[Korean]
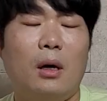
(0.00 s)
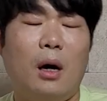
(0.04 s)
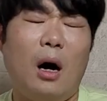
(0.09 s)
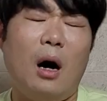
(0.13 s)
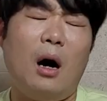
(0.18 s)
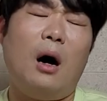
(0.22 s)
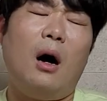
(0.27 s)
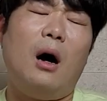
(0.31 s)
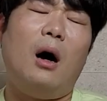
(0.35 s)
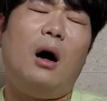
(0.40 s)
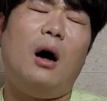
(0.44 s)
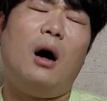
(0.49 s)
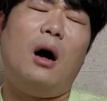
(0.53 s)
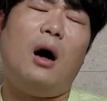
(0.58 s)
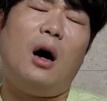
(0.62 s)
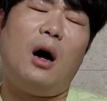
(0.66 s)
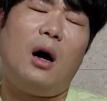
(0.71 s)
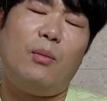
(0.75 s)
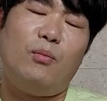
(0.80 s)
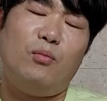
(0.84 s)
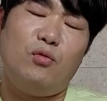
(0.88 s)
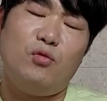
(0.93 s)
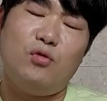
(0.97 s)

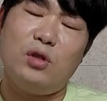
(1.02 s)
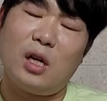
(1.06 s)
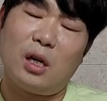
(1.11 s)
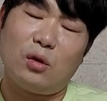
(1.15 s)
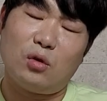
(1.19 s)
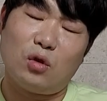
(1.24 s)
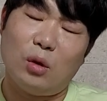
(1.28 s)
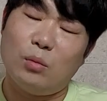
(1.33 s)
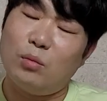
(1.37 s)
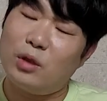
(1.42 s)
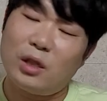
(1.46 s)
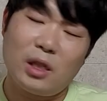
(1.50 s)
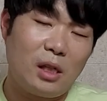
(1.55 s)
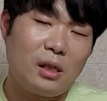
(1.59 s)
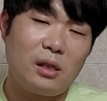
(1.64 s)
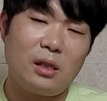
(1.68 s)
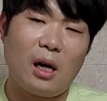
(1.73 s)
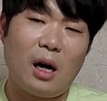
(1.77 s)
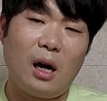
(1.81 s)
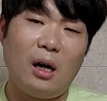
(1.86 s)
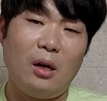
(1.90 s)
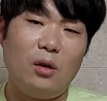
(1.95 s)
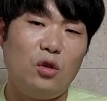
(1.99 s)
아 문장 너무
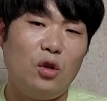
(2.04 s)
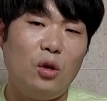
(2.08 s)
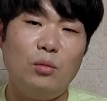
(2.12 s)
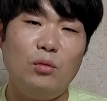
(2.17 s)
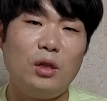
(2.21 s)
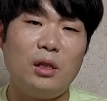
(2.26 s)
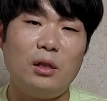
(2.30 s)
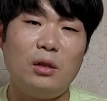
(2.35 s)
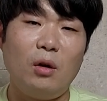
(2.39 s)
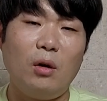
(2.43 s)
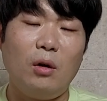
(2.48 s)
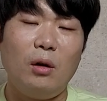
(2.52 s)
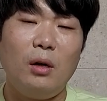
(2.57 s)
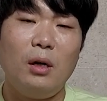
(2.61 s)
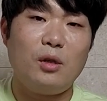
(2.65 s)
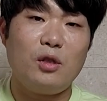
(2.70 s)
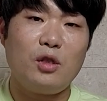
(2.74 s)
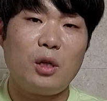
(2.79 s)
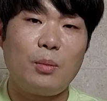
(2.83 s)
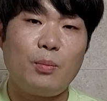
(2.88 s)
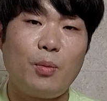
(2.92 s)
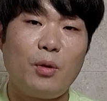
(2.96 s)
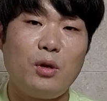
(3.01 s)
길다 너무 길어
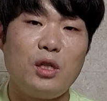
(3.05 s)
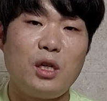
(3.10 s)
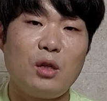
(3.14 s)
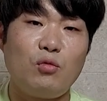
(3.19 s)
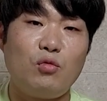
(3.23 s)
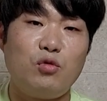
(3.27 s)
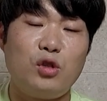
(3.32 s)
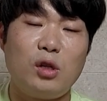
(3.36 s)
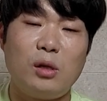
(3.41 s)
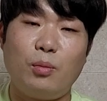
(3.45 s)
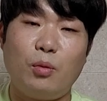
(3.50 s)
첫 번째 구절